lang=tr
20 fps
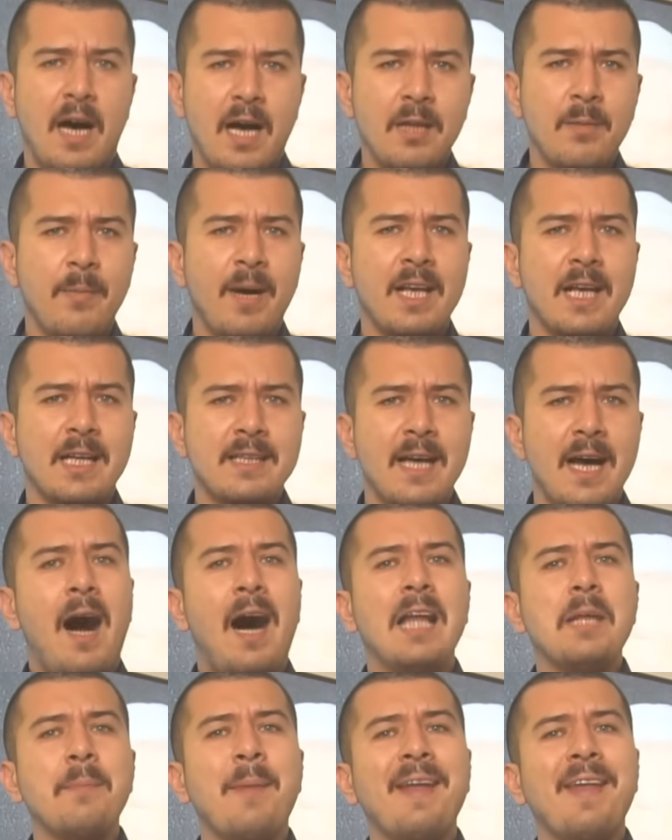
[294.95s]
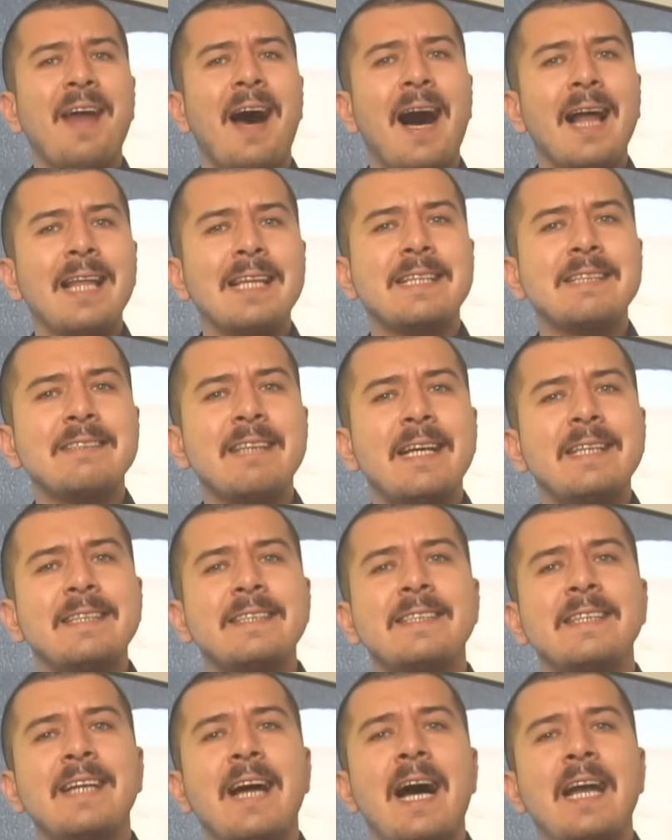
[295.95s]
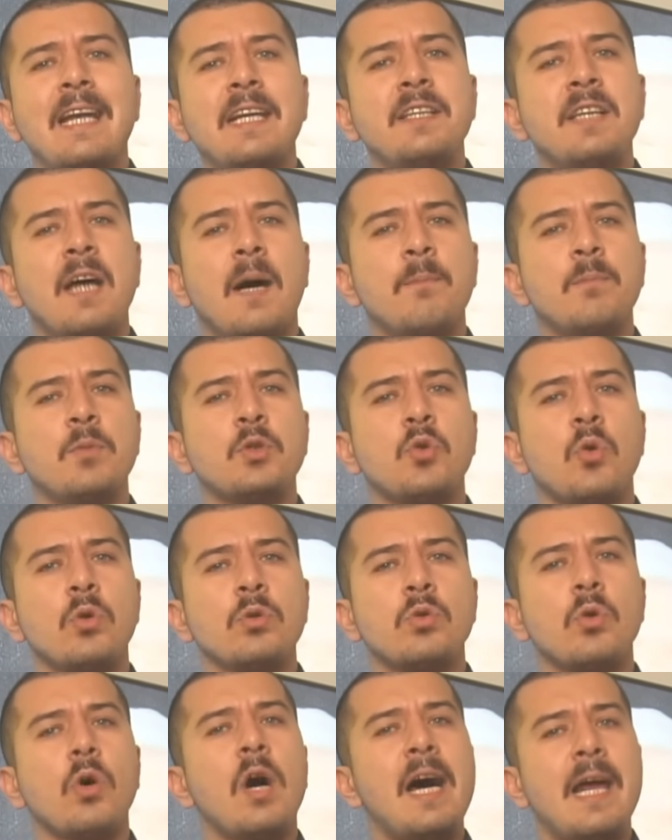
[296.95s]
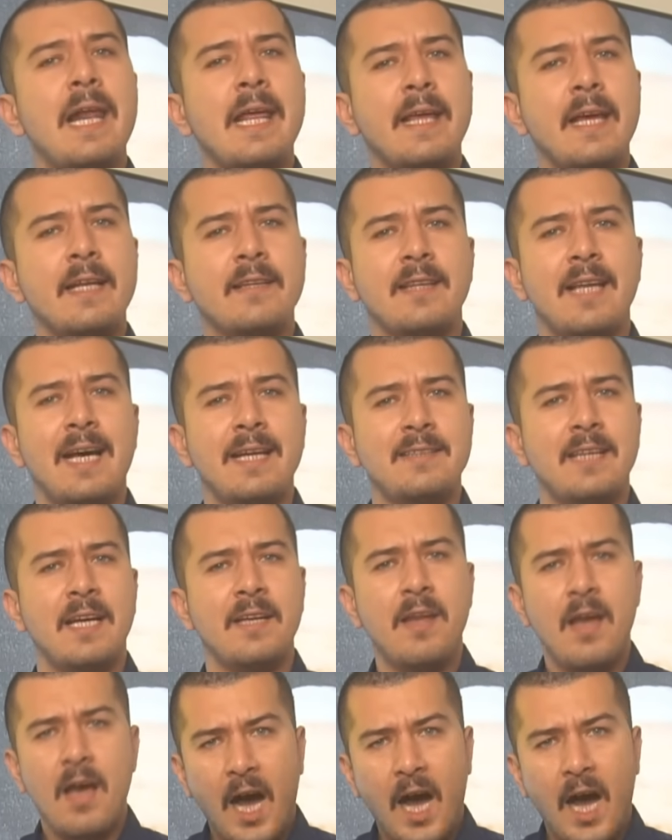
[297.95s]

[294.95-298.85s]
Almanya'da Alman halkı da İsrail'in yapmış olduğu hareketlerden,